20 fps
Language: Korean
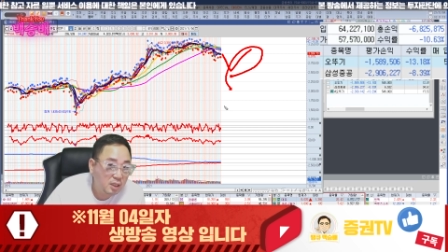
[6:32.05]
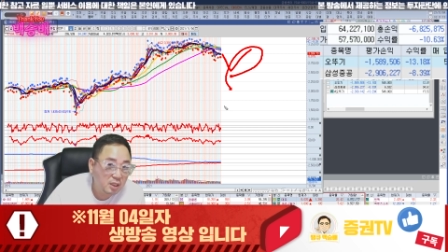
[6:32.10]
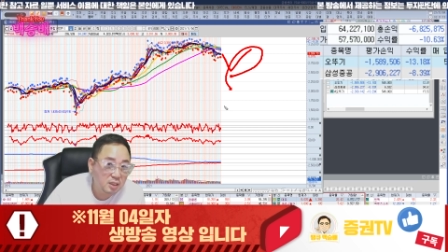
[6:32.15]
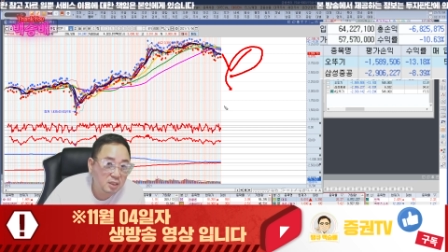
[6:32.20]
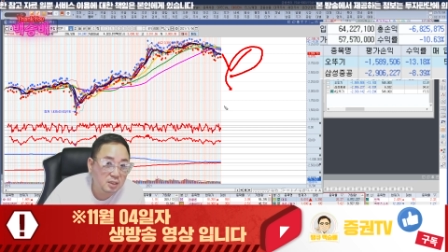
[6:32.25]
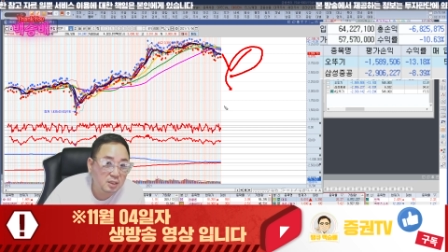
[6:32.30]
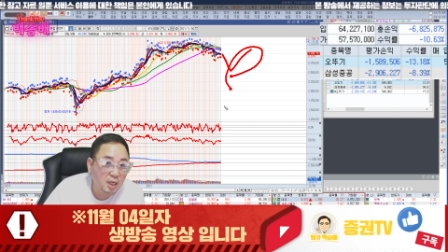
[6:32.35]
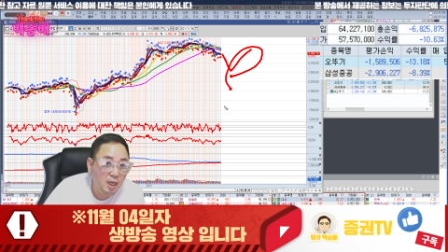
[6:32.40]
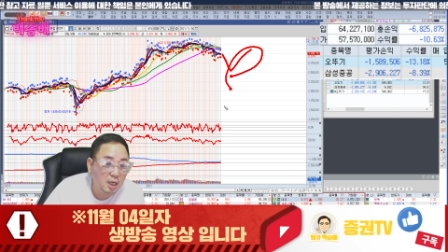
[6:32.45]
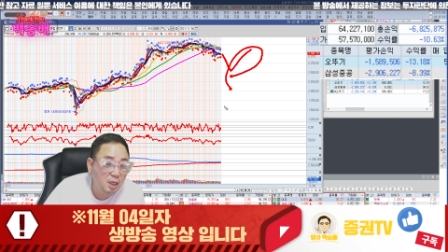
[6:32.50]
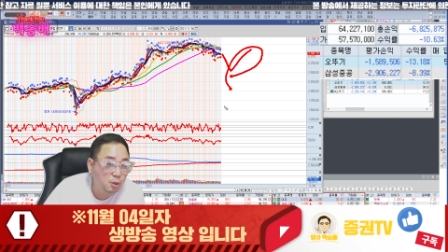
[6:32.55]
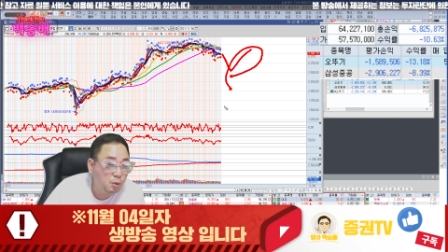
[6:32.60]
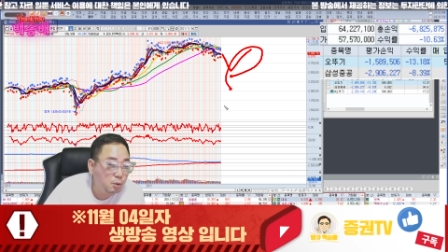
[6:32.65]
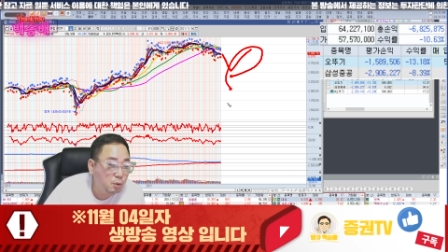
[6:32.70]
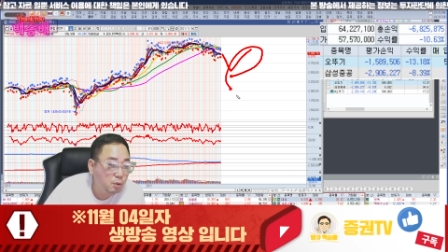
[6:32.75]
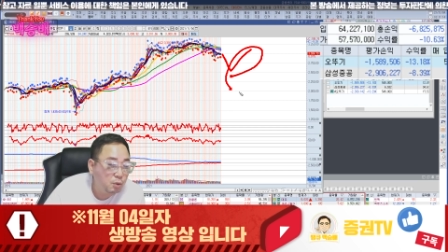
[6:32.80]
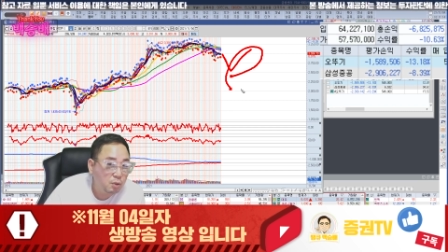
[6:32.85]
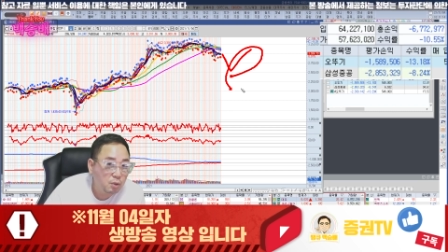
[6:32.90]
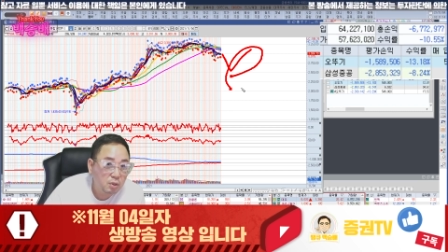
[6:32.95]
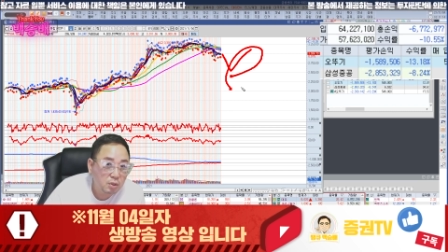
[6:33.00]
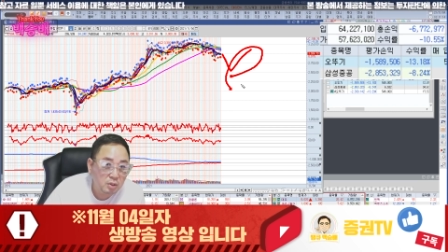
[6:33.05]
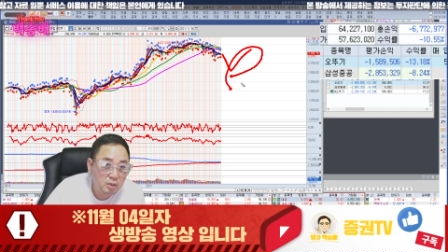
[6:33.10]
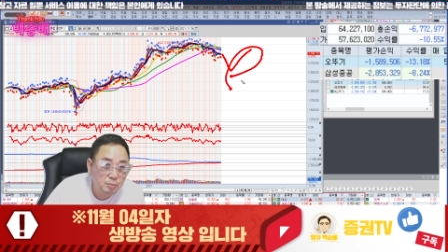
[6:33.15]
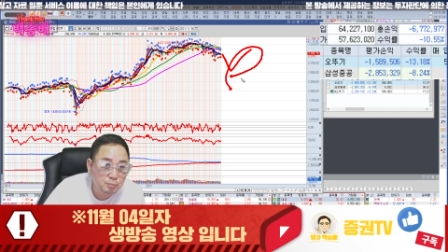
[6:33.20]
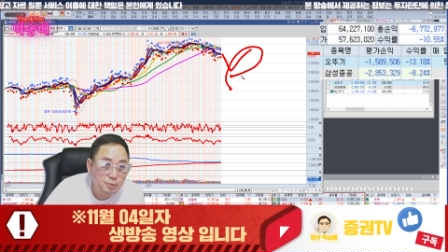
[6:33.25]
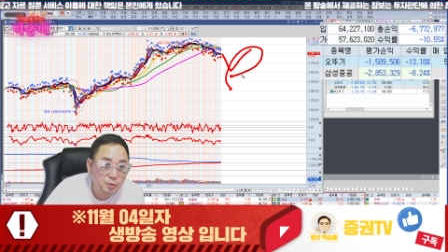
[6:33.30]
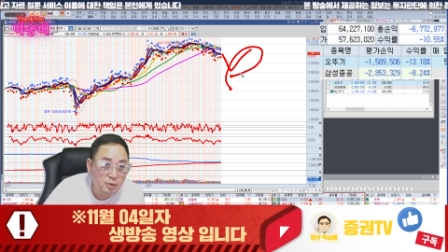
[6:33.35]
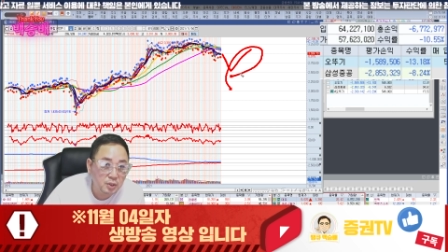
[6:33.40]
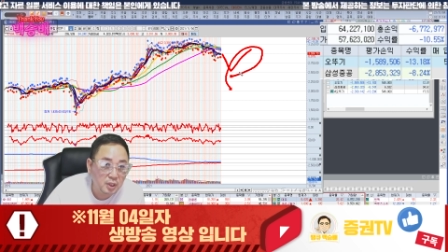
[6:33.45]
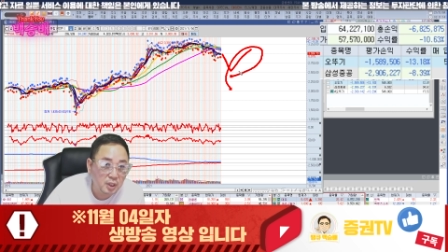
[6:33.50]
그날로
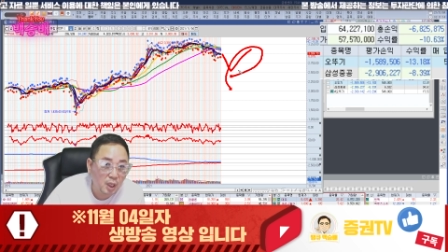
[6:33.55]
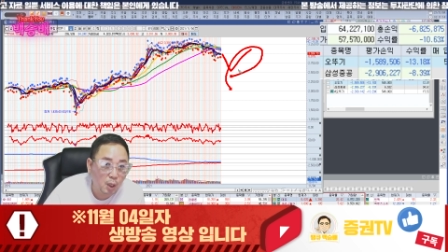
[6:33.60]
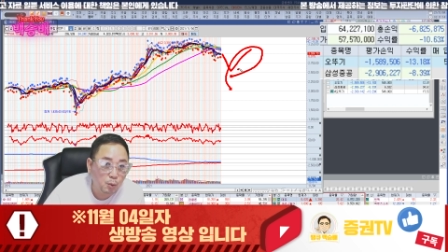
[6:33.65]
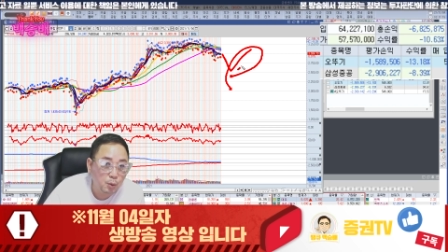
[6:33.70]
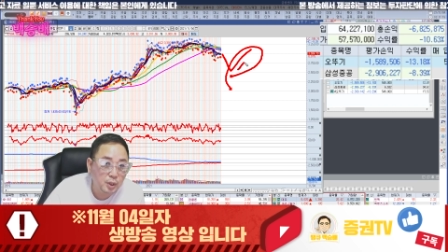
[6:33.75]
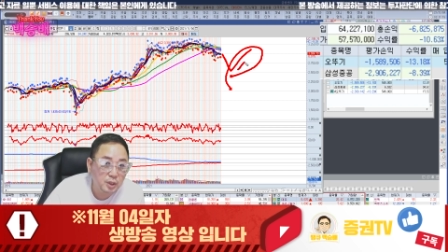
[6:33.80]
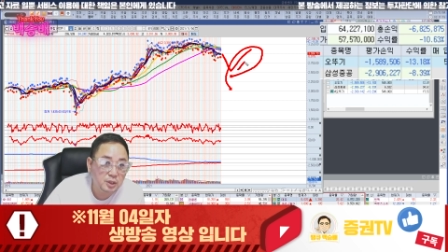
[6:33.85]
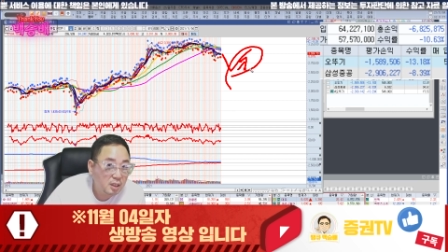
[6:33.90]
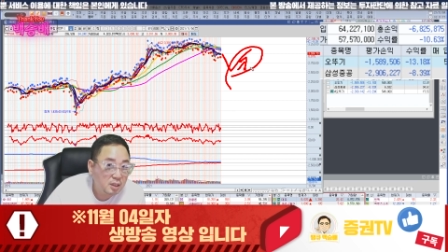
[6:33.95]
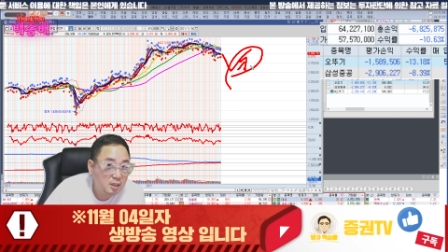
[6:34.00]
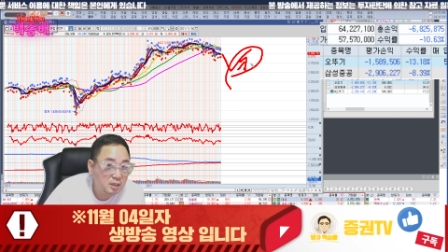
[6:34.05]
급등이 나오겠지.